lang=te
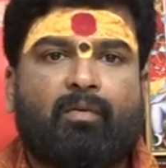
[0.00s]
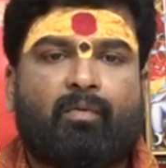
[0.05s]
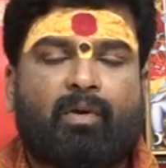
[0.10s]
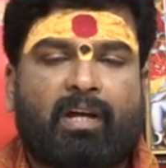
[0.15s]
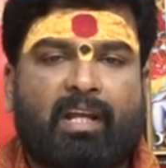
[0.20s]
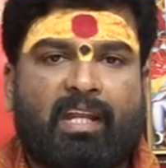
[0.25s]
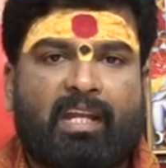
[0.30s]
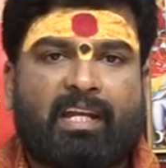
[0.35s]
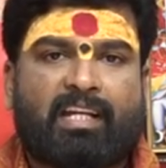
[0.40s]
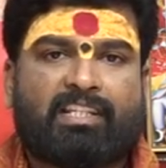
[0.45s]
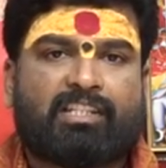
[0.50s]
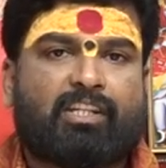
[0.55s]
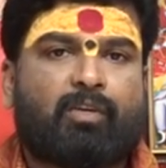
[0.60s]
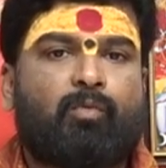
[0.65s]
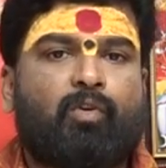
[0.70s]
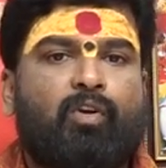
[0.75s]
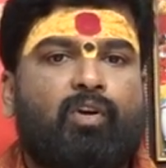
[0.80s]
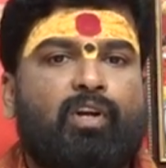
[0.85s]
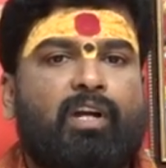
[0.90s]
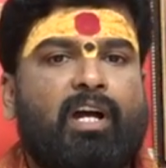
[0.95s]
ఒకరి
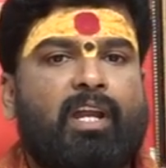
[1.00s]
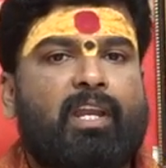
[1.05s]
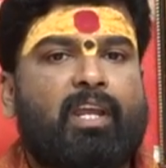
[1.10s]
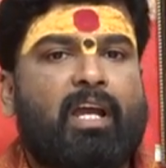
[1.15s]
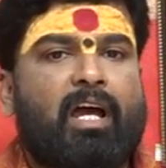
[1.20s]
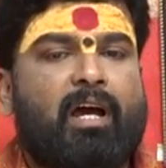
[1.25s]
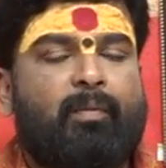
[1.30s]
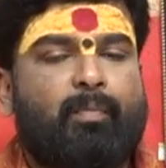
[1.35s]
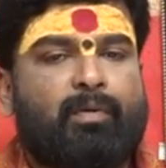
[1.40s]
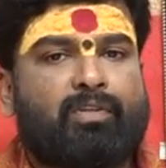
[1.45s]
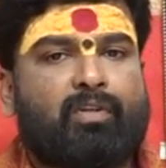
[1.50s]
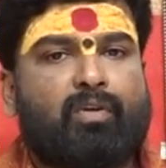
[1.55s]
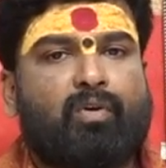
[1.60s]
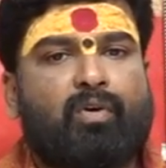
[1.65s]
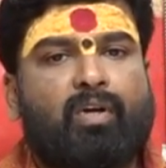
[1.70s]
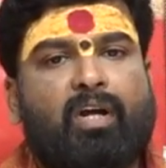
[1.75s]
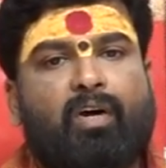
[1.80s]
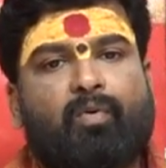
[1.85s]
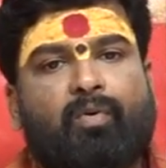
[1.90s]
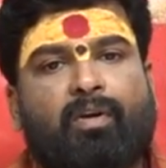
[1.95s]
కష్టములో కానీ
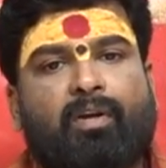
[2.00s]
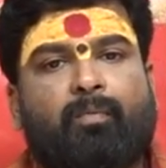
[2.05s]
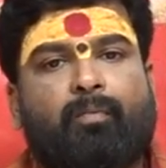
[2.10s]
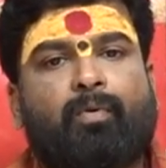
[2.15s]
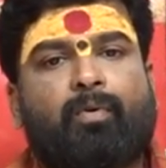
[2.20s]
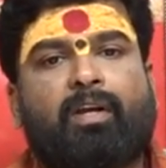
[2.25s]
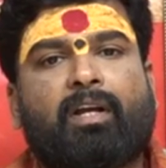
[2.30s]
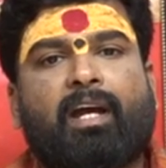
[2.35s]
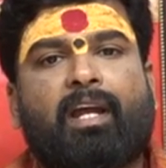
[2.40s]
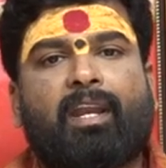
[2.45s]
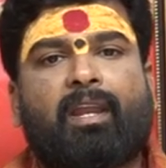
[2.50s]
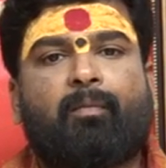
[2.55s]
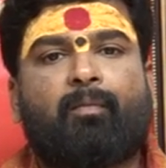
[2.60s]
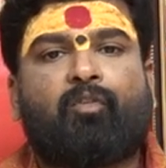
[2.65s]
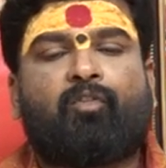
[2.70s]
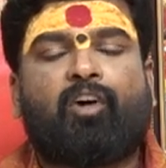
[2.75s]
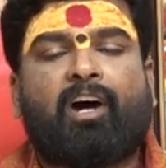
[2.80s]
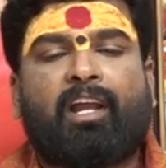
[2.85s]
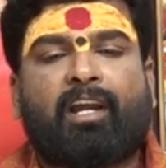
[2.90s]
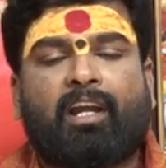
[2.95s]
ఆపదలోగా ఉన్నప్పుడు కానీ
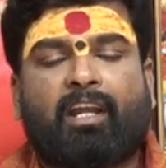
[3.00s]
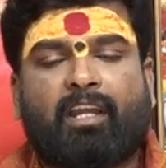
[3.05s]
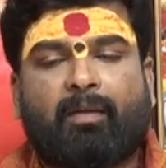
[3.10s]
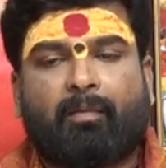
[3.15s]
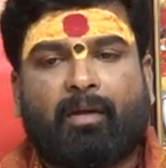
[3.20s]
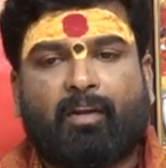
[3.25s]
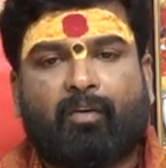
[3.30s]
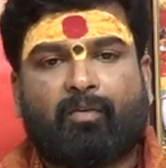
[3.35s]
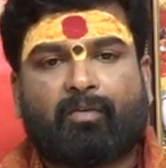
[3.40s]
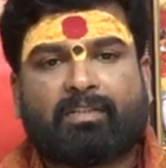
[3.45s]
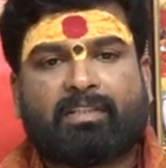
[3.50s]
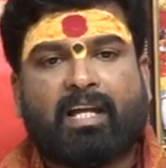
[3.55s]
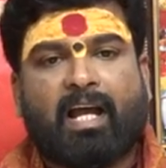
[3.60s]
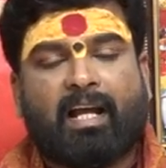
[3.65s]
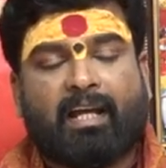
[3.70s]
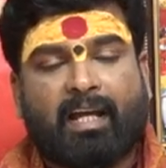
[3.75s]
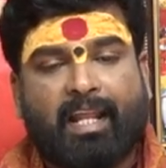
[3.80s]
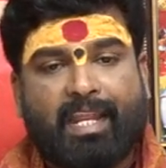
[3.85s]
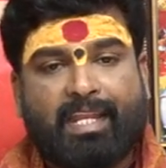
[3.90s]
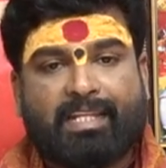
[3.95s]
వారికి మనం
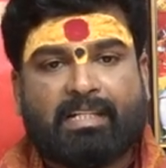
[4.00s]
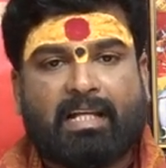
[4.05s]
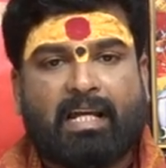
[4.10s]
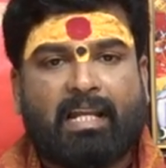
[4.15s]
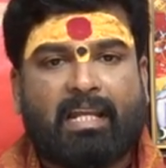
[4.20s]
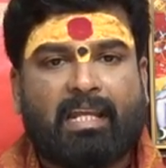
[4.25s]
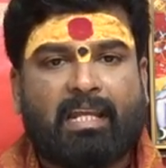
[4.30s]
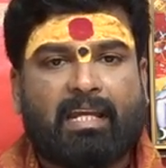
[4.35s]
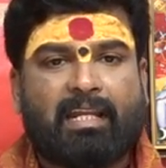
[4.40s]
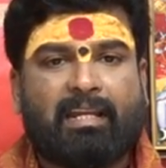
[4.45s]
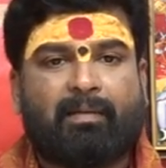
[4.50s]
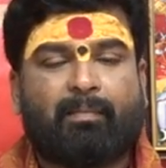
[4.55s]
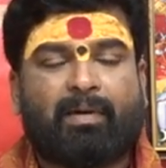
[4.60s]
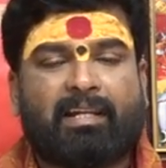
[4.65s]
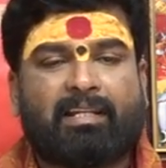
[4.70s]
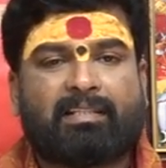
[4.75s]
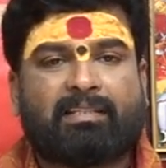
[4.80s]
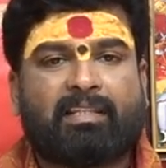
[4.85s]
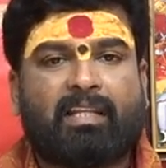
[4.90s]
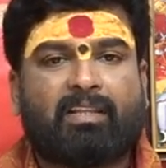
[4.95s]
సహకరించాలి అనే
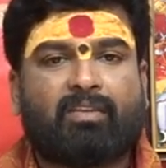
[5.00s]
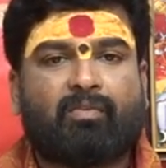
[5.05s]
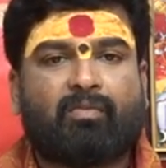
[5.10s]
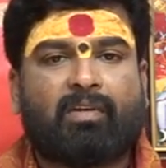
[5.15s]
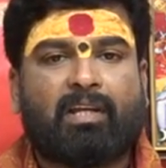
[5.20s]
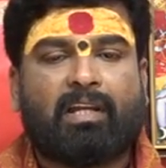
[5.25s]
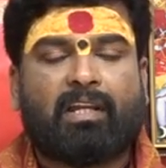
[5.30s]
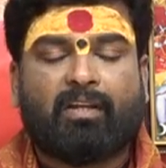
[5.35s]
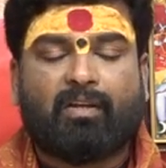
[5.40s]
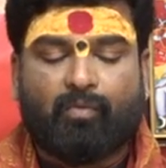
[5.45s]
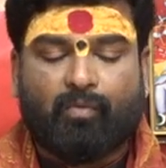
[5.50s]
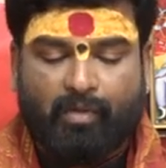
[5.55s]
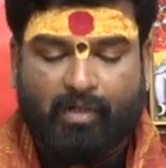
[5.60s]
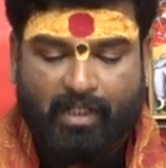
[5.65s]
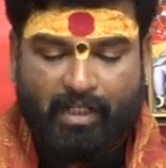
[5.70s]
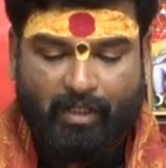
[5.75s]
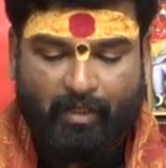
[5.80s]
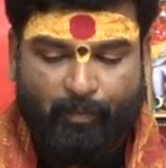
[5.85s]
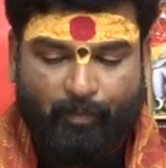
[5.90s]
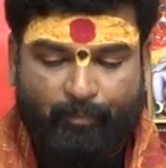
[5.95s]
మనస్తత్వం కలిగి
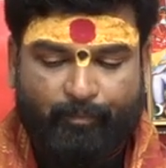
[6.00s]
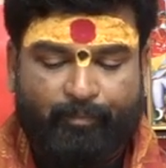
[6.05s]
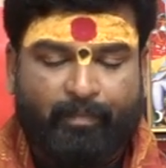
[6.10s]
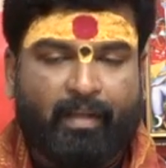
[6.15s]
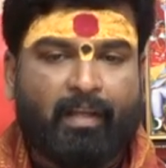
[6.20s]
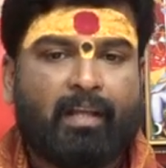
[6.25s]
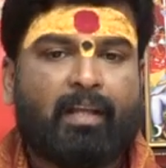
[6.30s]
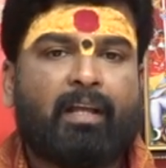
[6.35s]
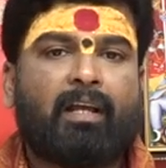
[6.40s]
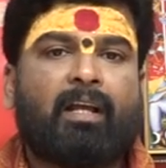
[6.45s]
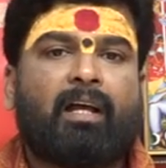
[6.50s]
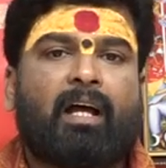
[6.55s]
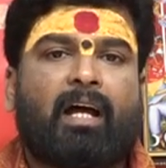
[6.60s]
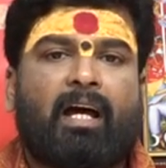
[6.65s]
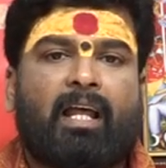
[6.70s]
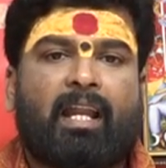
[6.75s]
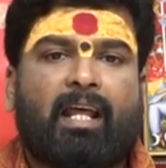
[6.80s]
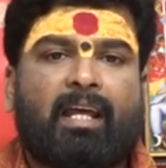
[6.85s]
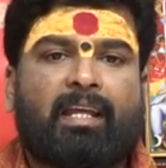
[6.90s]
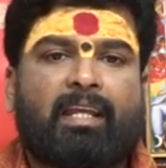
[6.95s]
ఉంటారు
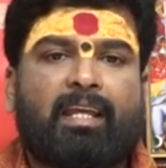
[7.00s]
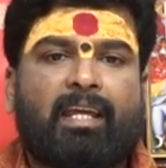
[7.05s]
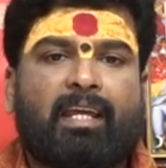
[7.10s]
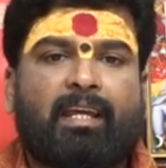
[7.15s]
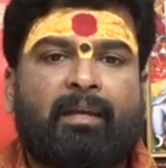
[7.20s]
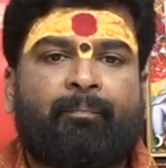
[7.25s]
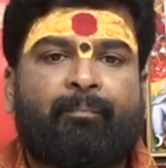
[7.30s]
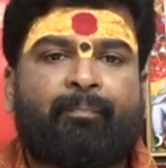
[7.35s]
అలాగే